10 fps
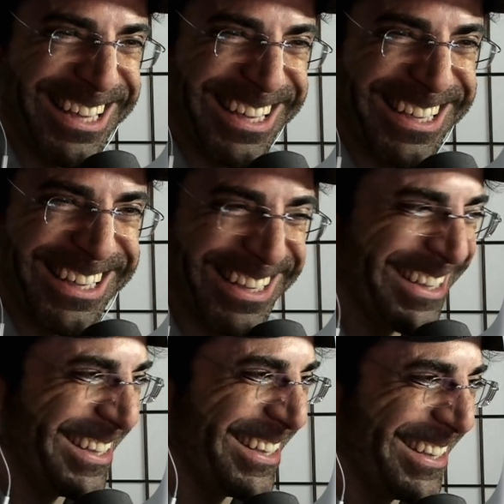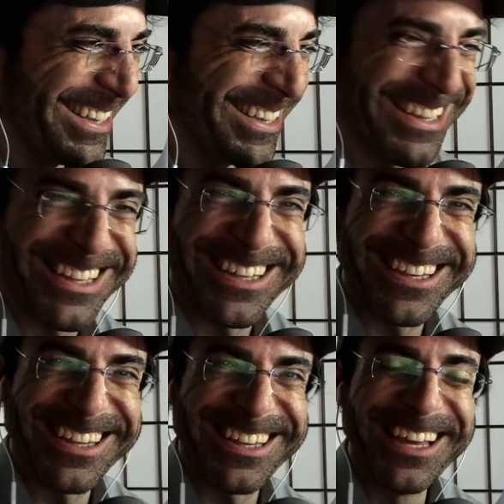¿pero qué cojones haces, coño?
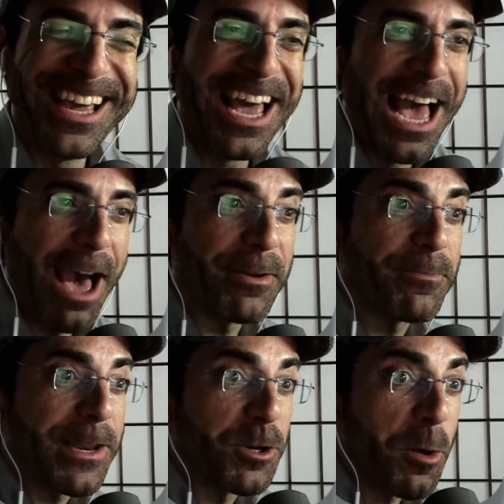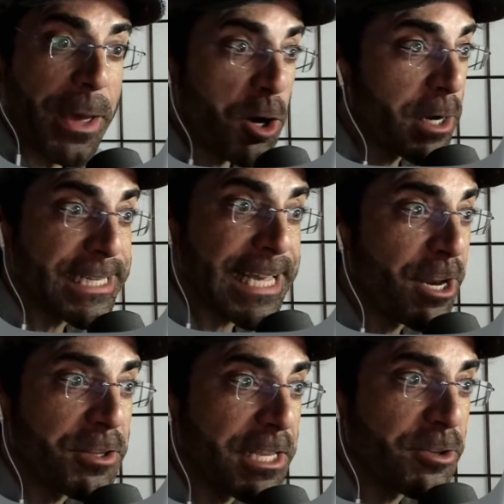Pues esto es A ver, pero lo mejor es que
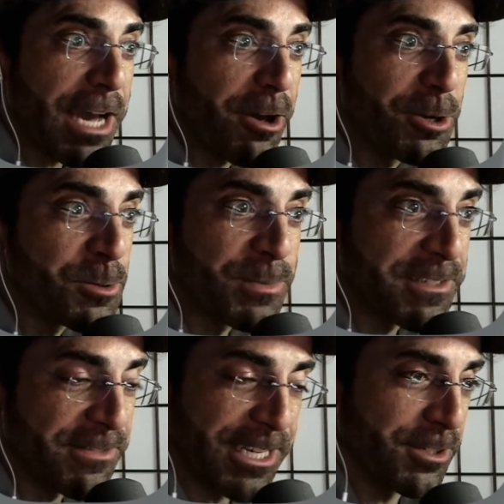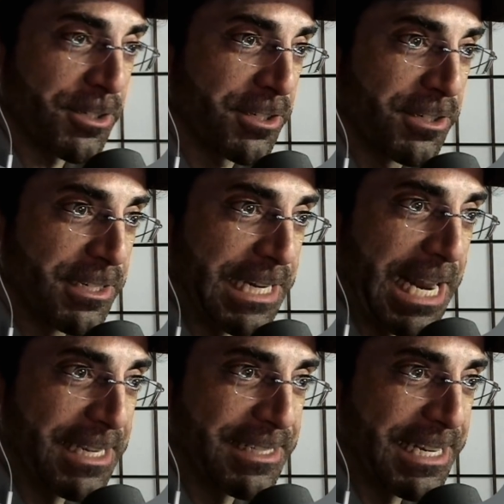no te toca con los pies fríos, ni
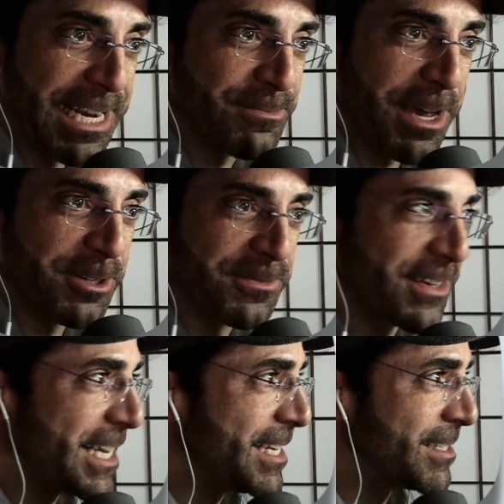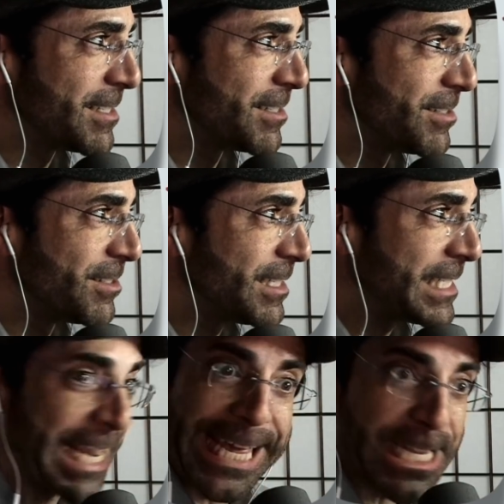las, manos frías.
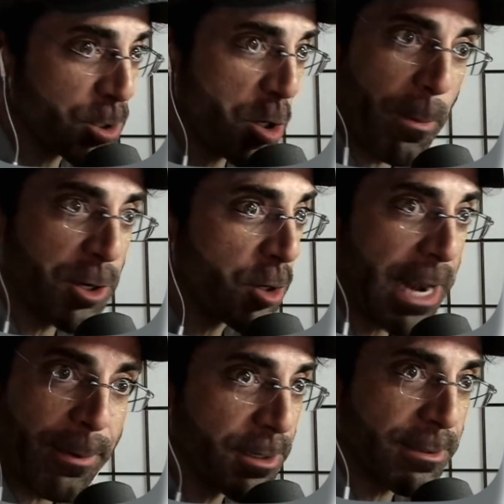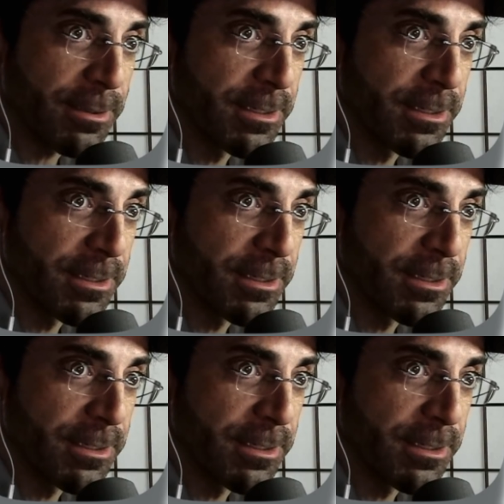Te quedas con lo mejor, la voz